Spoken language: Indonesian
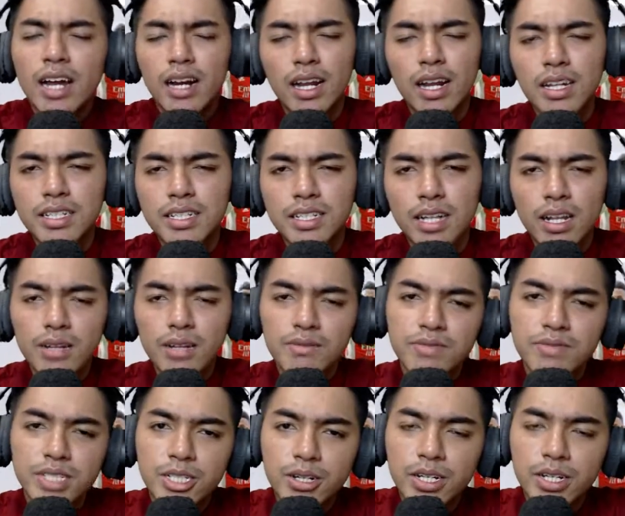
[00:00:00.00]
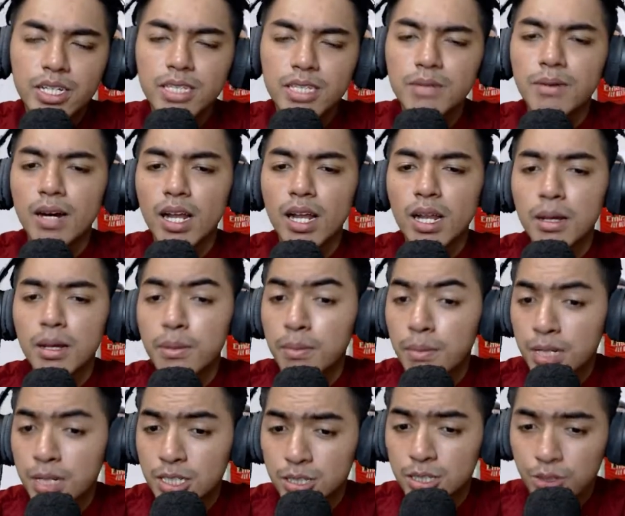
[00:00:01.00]
Nah di dalam video ini kita bakal
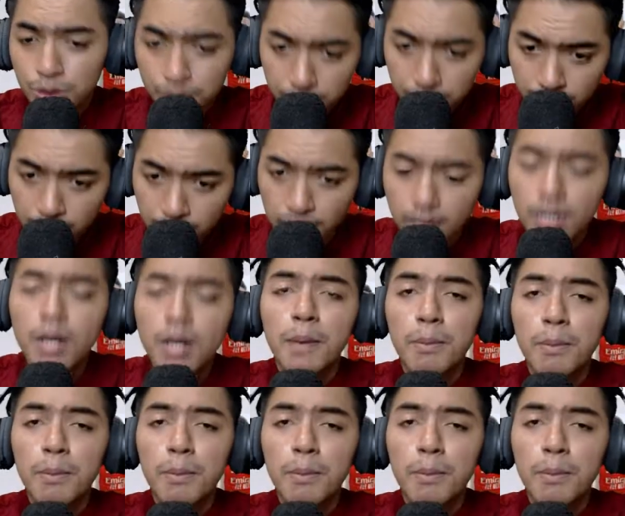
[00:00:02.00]
mencoba